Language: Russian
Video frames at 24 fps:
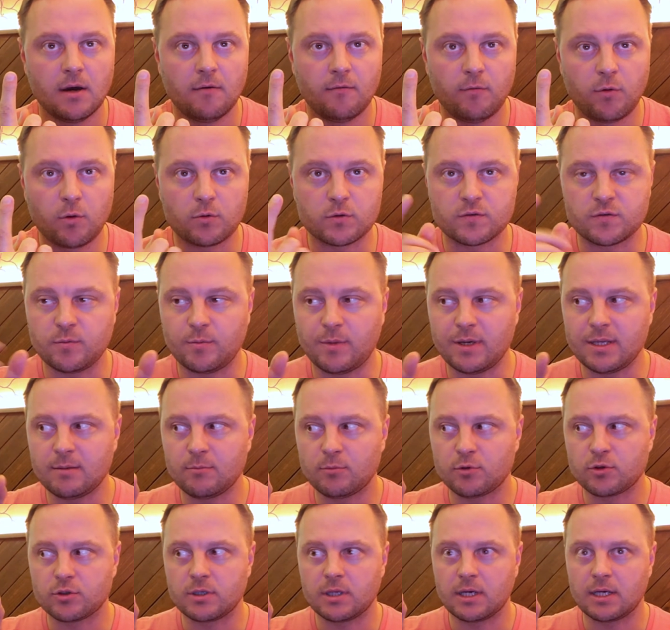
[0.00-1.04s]
Фокус внимания
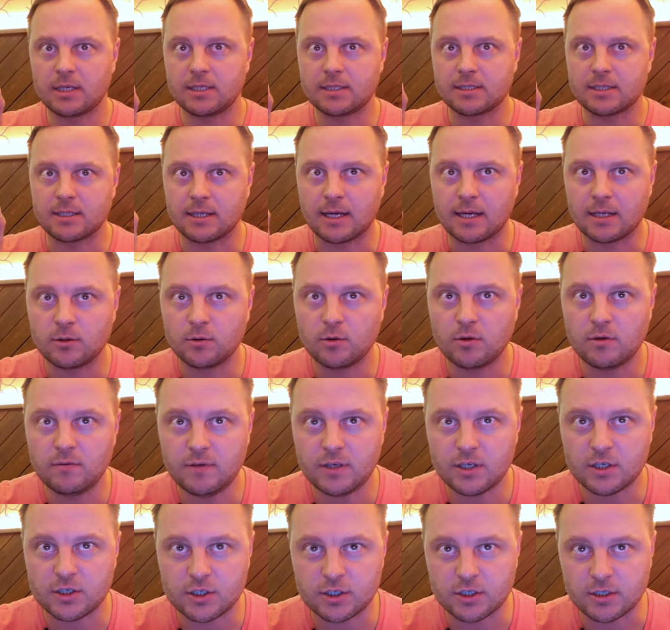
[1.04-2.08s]
может находиться на одной
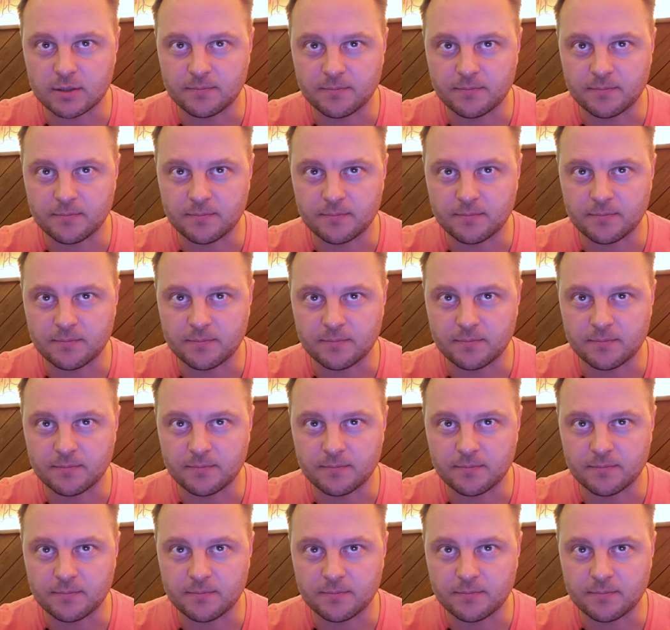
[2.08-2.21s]
вещи.